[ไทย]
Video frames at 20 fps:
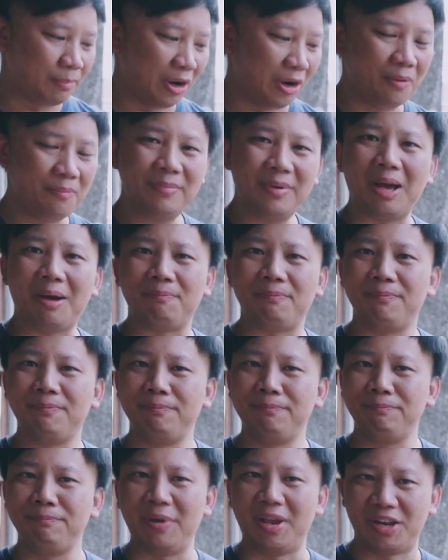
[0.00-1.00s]
พร้อมกับ
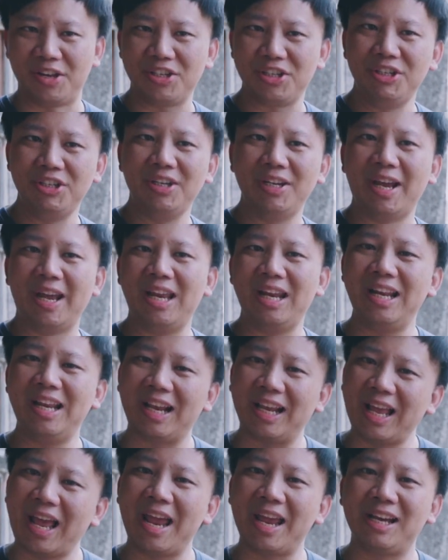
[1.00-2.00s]
เปลี่ยนชื่อให้
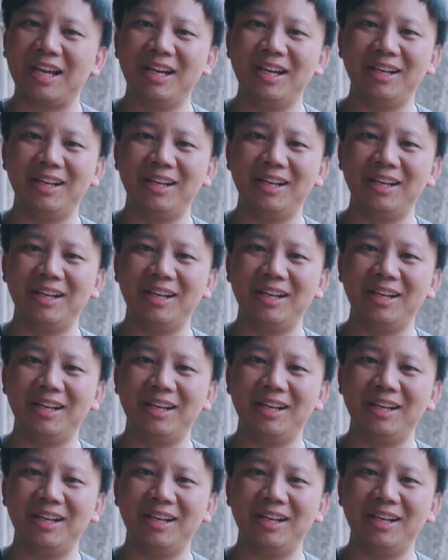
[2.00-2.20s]
เรียกง่าย